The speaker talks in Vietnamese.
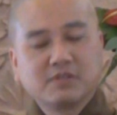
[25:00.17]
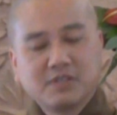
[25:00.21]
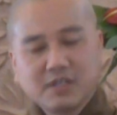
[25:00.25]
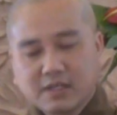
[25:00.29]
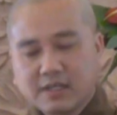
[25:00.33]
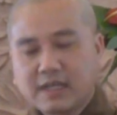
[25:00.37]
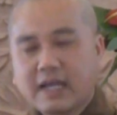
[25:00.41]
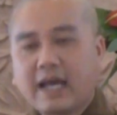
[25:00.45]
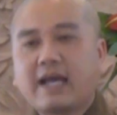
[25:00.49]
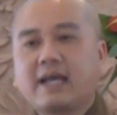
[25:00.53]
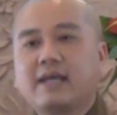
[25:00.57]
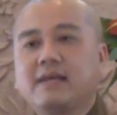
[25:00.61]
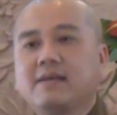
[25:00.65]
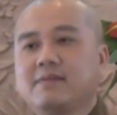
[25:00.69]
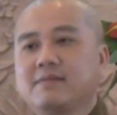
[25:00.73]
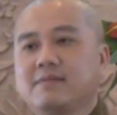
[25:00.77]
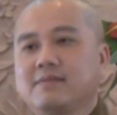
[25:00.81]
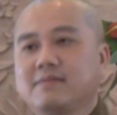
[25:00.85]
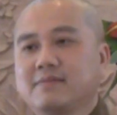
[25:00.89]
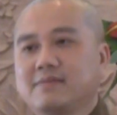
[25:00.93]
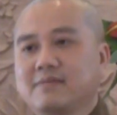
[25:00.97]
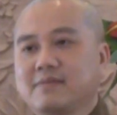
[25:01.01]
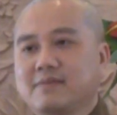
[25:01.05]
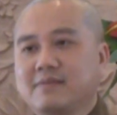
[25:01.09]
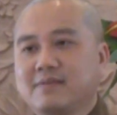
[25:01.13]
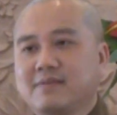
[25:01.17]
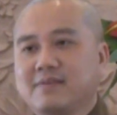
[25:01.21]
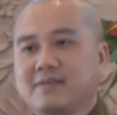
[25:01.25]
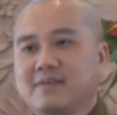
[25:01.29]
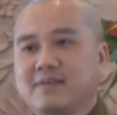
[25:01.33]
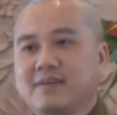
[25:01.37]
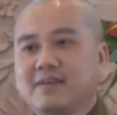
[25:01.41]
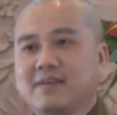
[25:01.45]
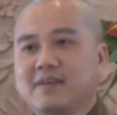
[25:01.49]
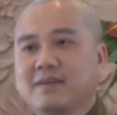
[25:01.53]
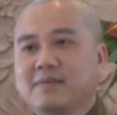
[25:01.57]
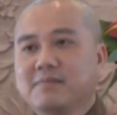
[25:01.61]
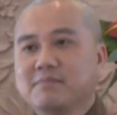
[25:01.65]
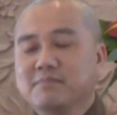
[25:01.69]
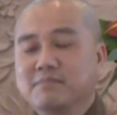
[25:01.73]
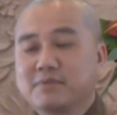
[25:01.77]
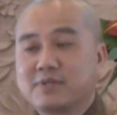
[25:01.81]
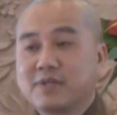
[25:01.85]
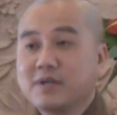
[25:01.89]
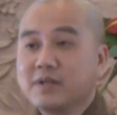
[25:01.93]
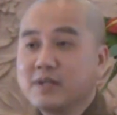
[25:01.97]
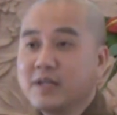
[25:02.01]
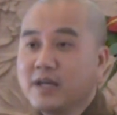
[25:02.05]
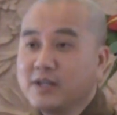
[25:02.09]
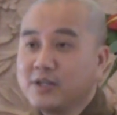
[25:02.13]
rất hay
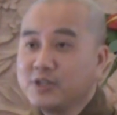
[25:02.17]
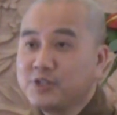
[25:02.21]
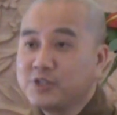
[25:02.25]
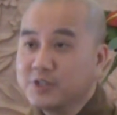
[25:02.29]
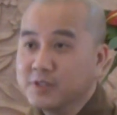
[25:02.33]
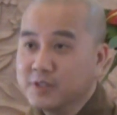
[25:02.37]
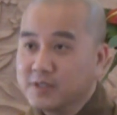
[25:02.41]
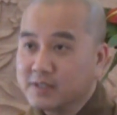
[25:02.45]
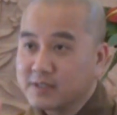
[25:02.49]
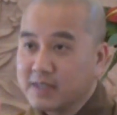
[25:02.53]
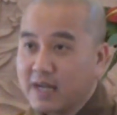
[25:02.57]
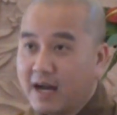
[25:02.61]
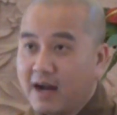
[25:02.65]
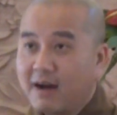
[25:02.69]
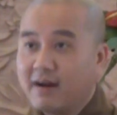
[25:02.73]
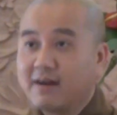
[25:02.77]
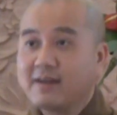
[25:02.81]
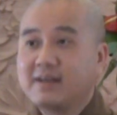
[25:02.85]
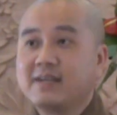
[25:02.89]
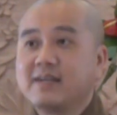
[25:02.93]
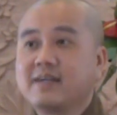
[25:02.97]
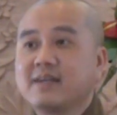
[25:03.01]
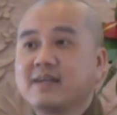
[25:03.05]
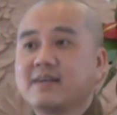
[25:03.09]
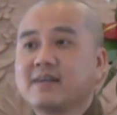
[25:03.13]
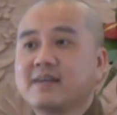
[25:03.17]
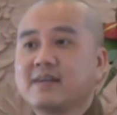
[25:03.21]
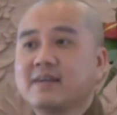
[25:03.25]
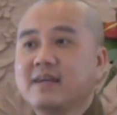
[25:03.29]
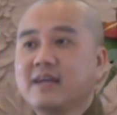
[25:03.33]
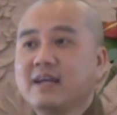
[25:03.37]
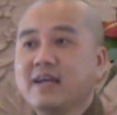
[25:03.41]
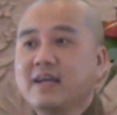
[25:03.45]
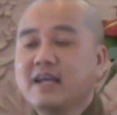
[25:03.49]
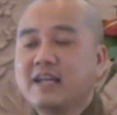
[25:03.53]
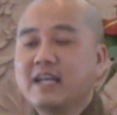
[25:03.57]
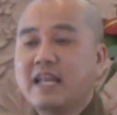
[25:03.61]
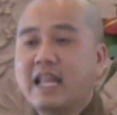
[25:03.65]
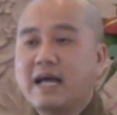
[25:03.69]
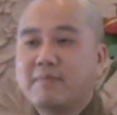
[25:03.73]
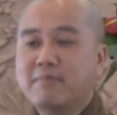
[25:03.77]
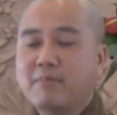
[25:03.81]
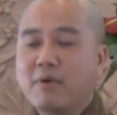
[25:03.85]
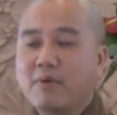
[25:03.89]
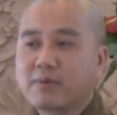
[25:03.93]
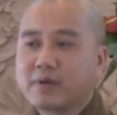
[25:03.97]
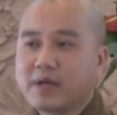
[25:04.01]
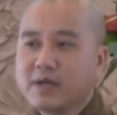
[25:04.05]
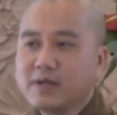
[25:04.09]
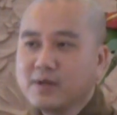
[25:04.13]
cho nên trường đời á là
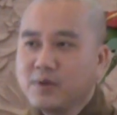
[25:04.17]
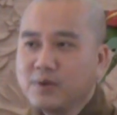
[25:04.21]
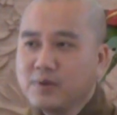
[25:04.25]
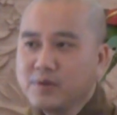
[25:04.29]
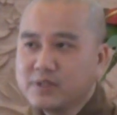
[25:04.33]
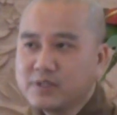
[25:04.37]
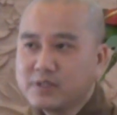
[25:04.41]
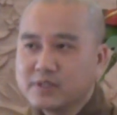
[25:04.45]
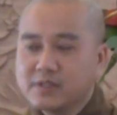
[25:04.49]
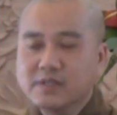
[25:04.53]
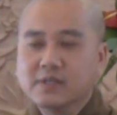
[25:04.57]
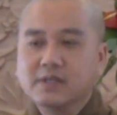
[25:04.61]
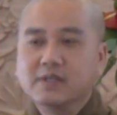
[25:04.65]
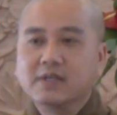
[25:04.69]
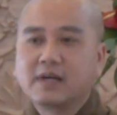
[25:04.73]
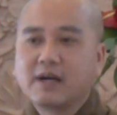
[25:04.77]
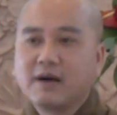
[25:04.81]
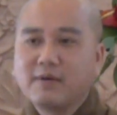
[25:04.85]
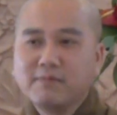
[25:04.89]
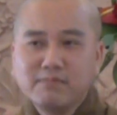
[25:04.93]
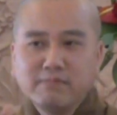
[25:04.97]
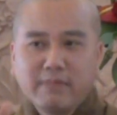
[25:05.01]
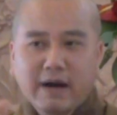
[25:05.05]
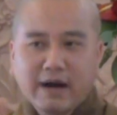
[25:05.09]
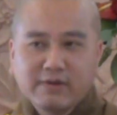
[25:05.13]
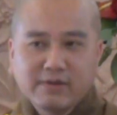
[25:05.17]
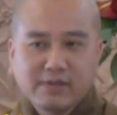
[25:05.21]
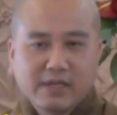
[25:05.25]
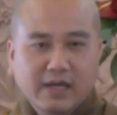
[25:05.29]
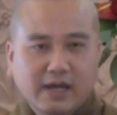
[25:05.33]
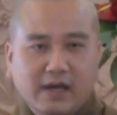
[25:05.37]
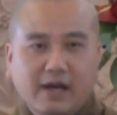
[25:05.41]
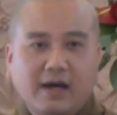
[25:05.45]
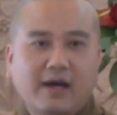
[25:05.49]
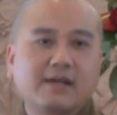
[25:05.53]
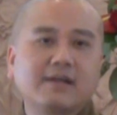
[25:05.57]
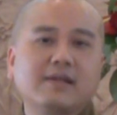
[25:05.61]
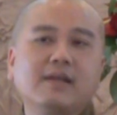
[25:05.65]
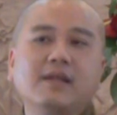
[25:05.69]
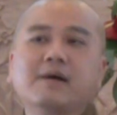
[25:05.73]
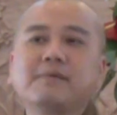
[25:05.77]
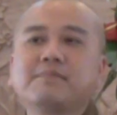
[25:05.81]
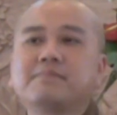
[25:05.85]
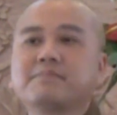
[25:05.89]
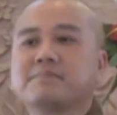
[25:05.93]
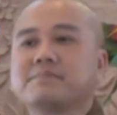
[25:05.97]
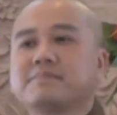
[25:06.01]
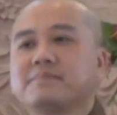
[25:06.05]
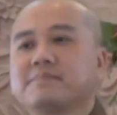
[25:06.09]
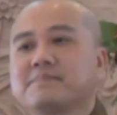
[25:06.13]
một cái ngôi trường không bao giờ hết
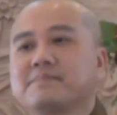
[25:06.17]
lớp